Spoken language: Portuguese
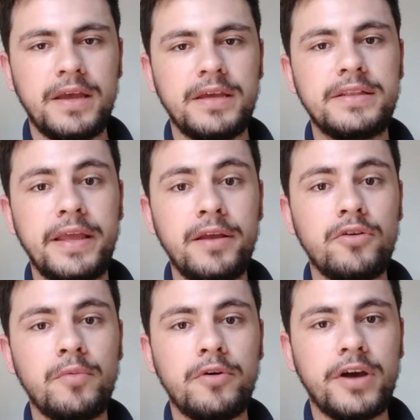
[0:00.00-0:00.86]
E tem
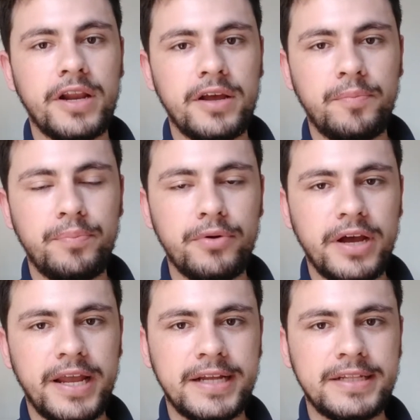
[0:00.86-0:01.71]
como por
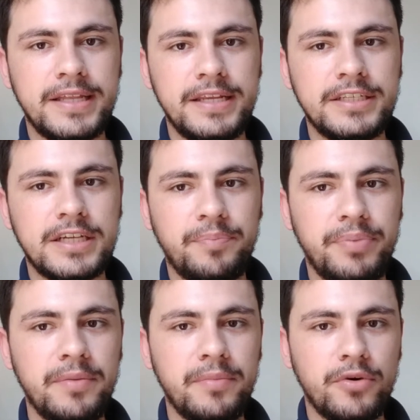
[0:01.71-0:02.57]
característica
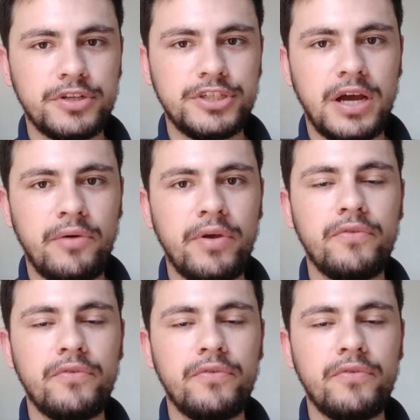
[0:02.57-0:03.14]
primordial,